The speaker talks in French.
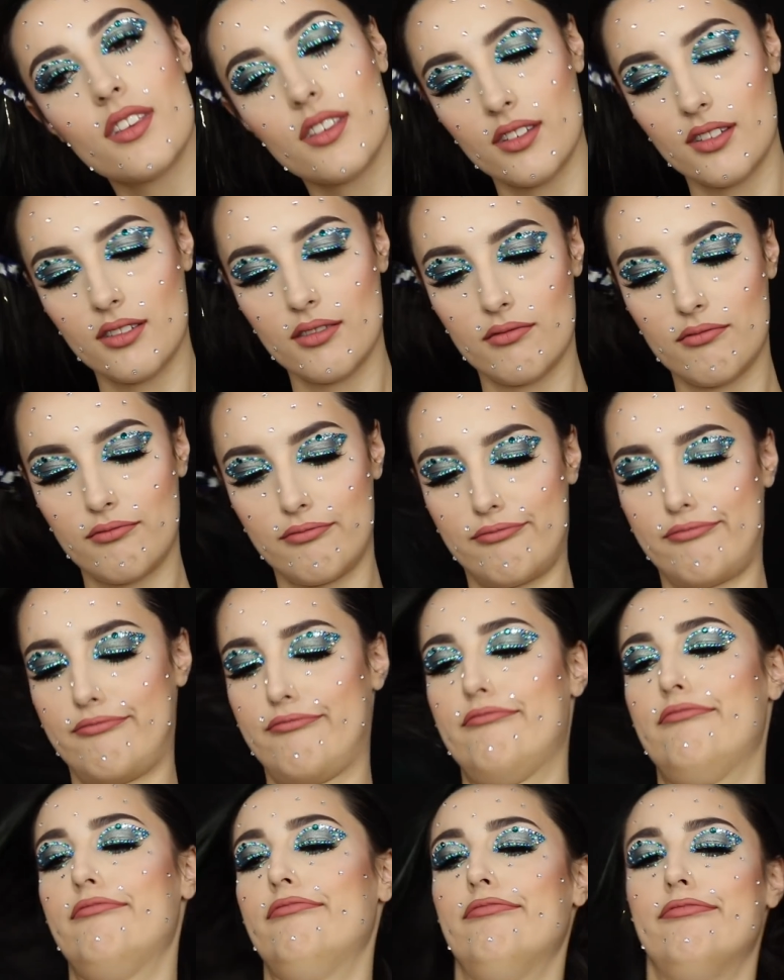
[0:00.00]
donc disons que
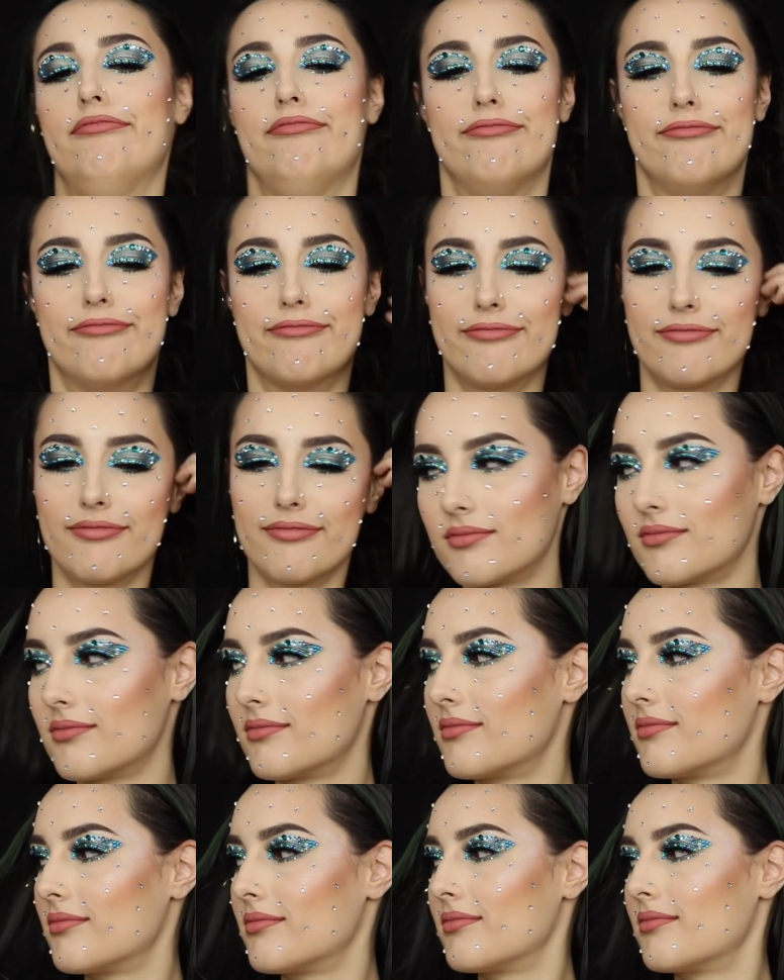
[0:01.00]
c'est une ancienne
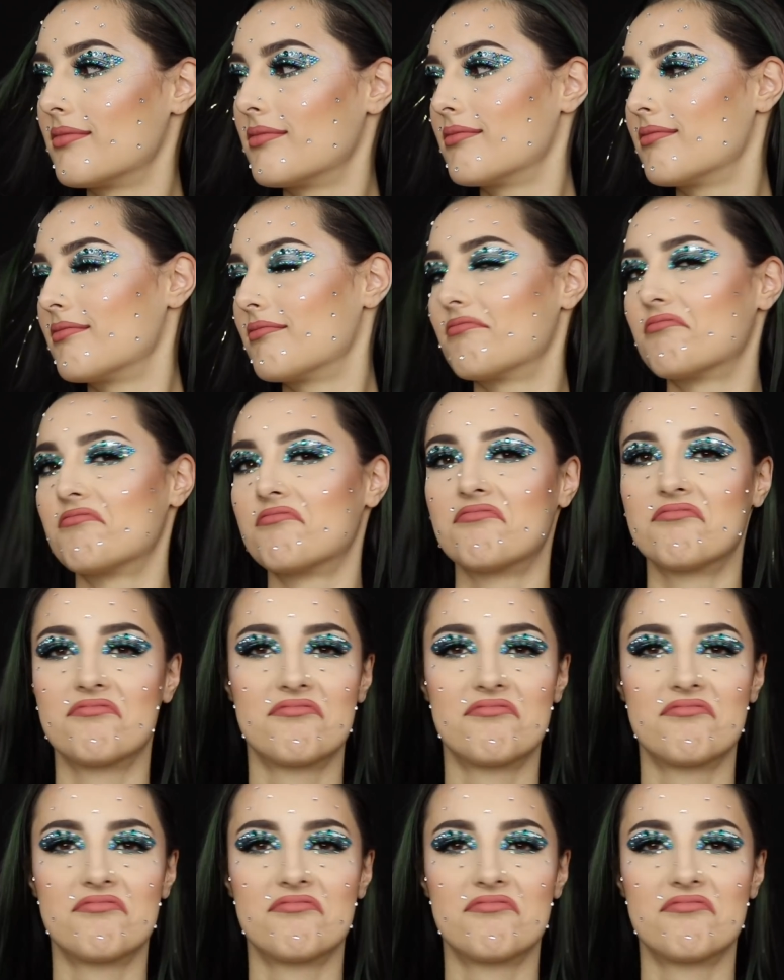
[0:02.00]
plaquette. Pour